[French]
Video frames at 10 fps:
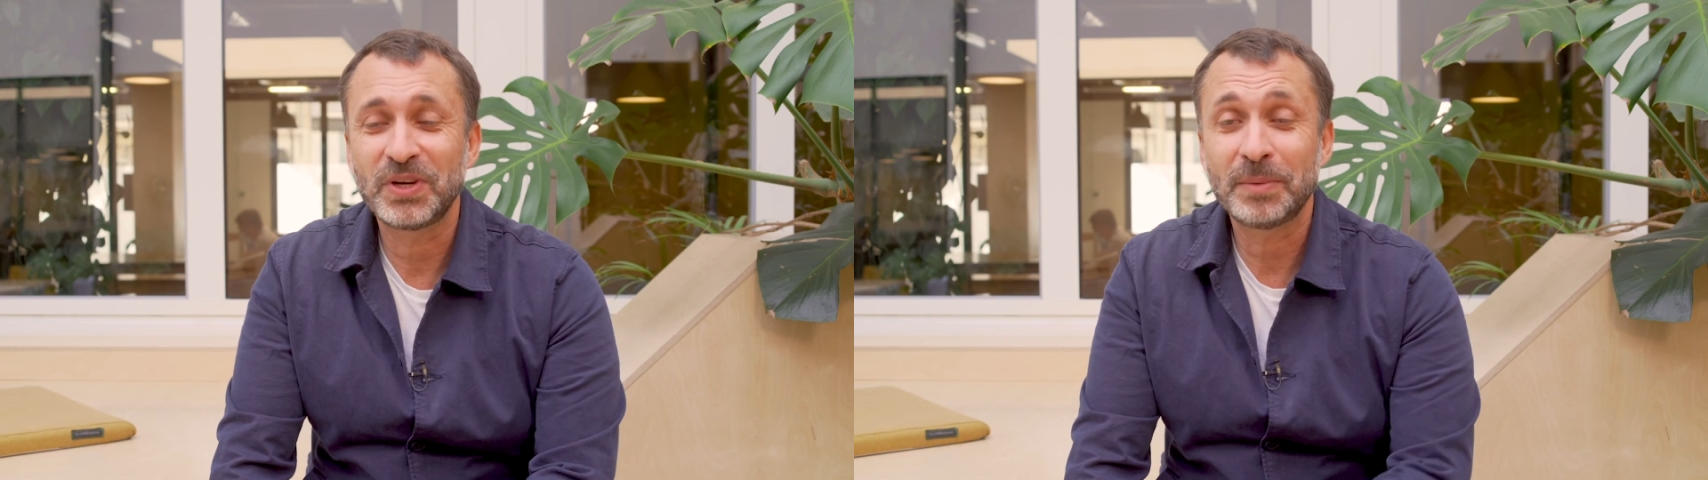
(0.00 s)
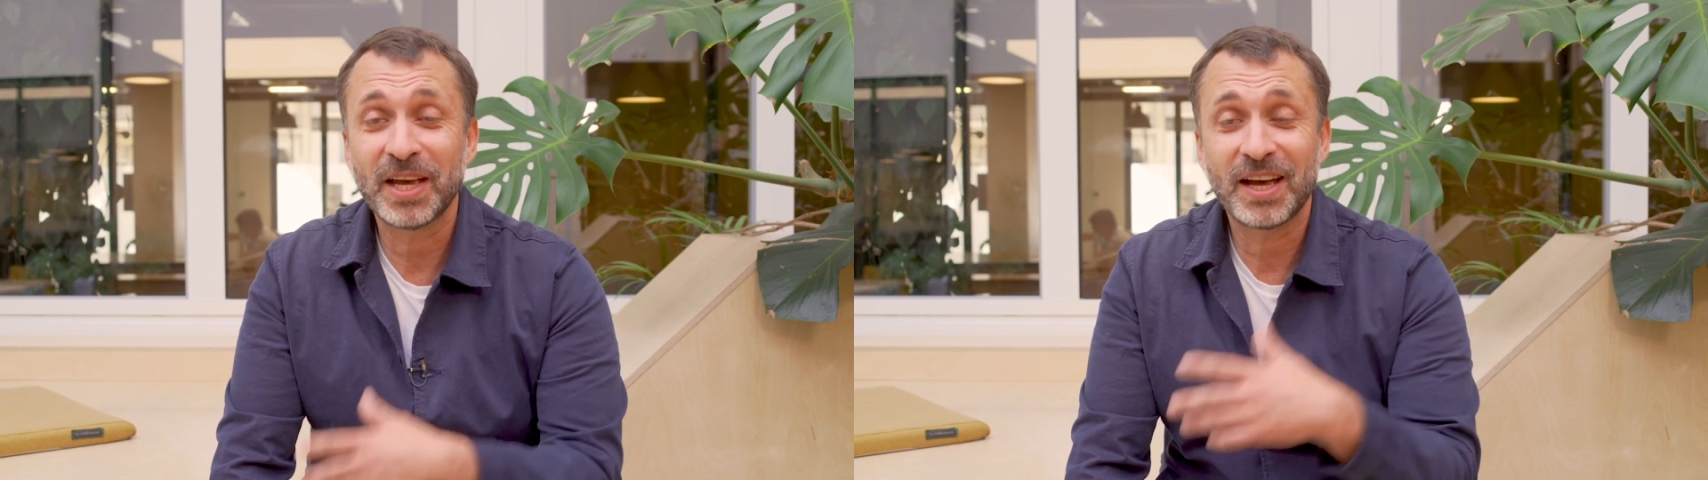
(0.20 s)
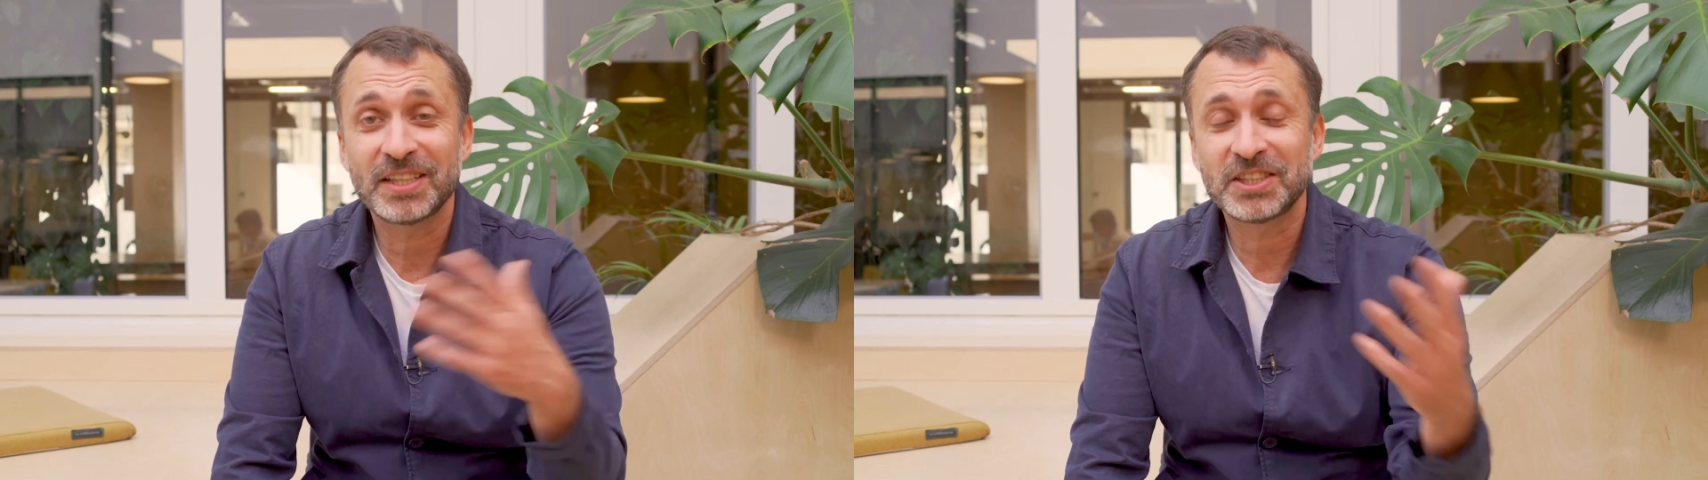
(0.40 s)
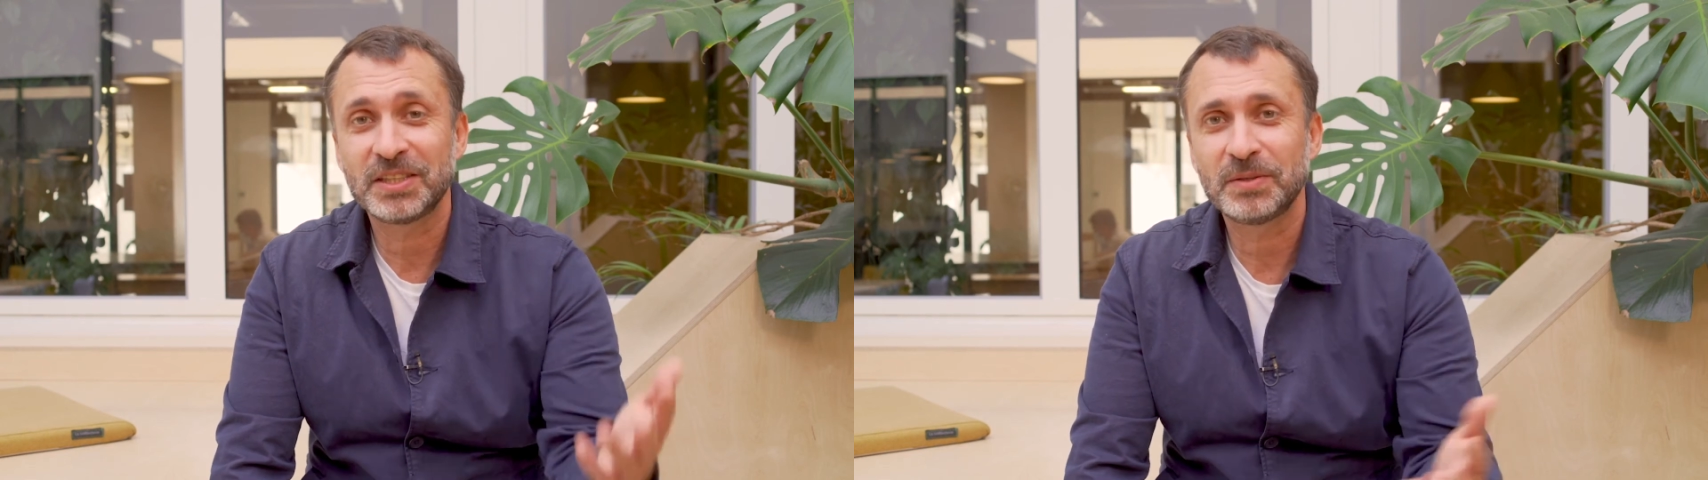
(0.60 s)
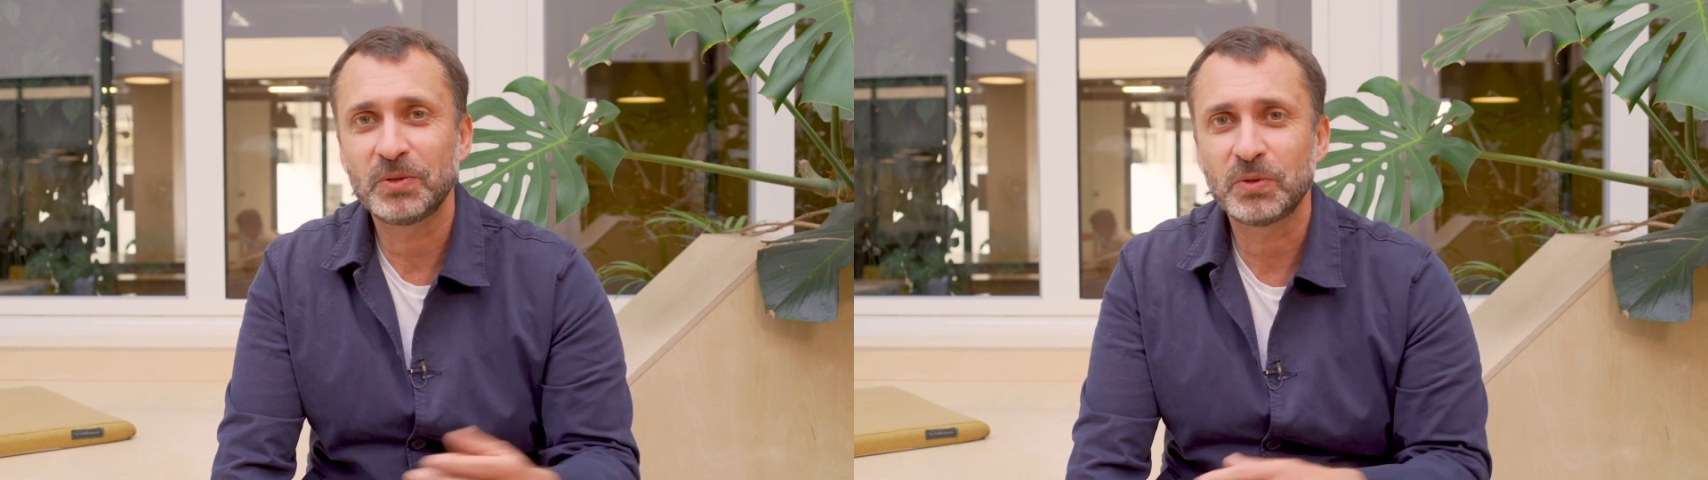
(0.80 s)
labérage
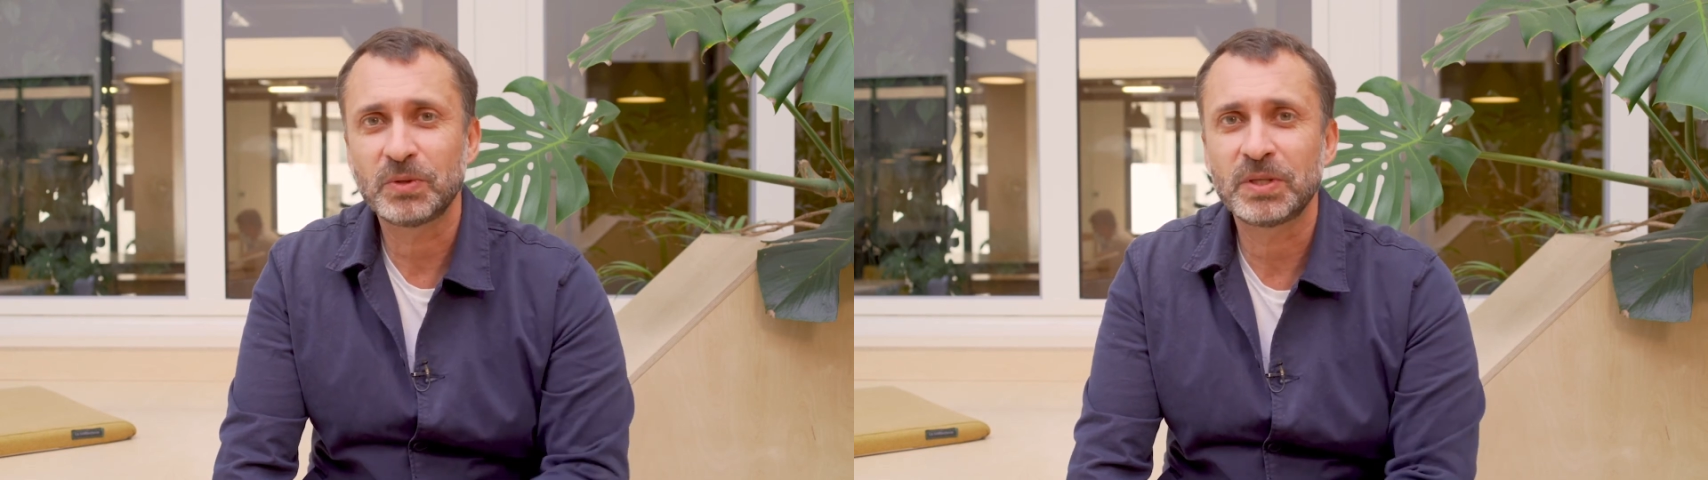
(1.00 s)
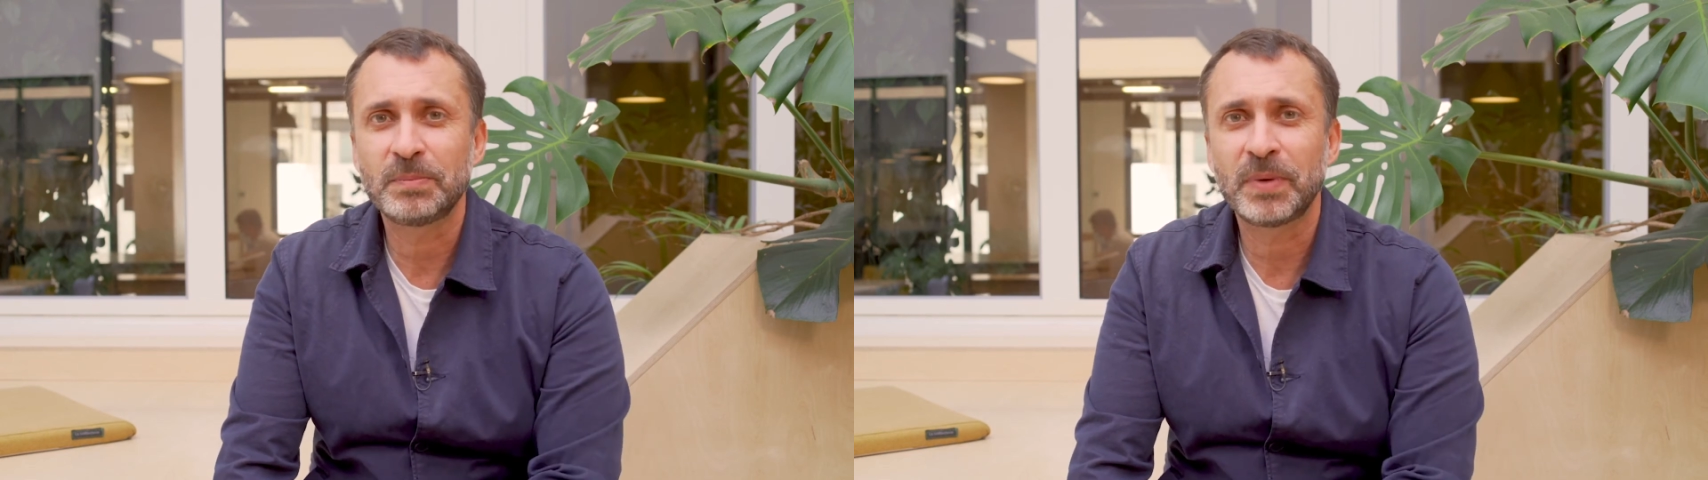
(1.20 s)
qui,